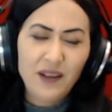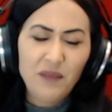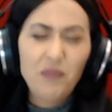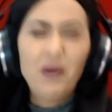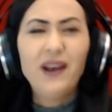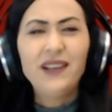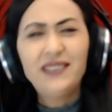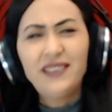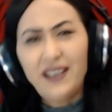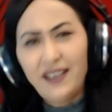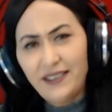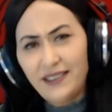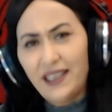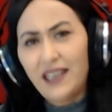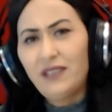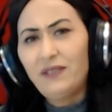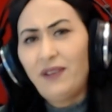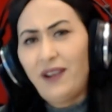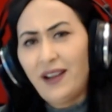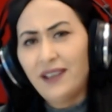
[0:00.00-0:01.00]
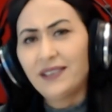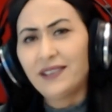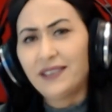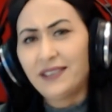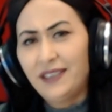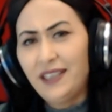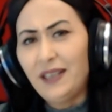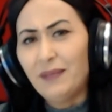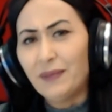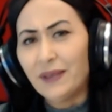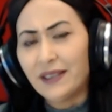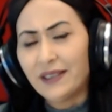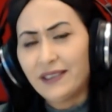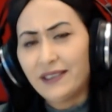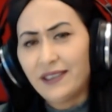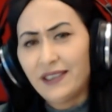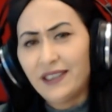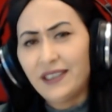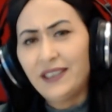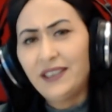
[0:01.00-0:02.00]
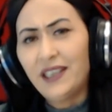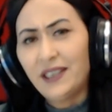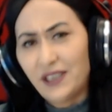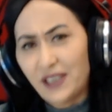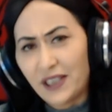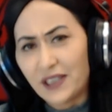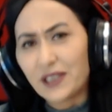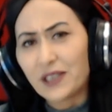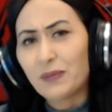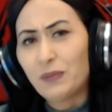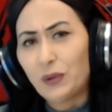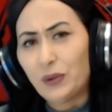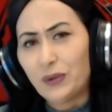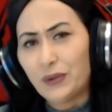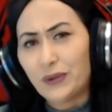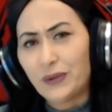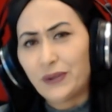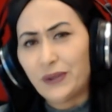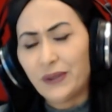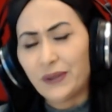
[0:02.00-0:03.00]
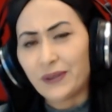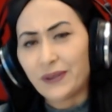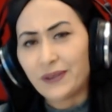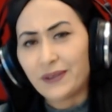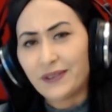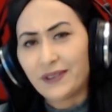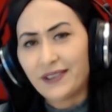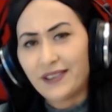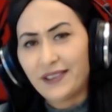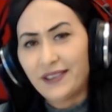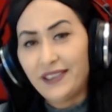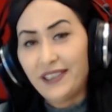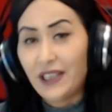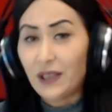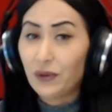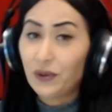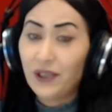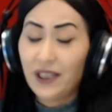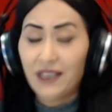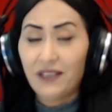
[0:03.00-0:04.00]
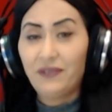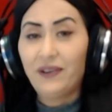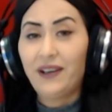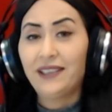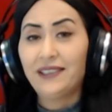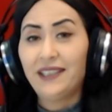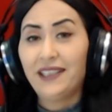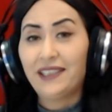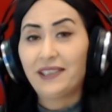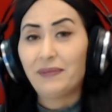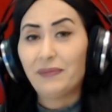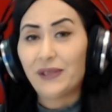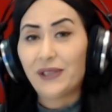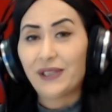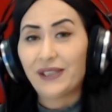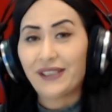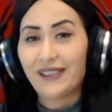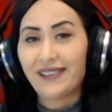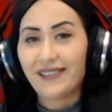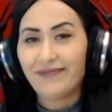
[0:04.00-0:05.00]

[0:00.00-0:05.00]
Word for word: Bazı anlar vardır değil mi? Yaşarız bu duyguyu. Ne güzel ifade etmiş.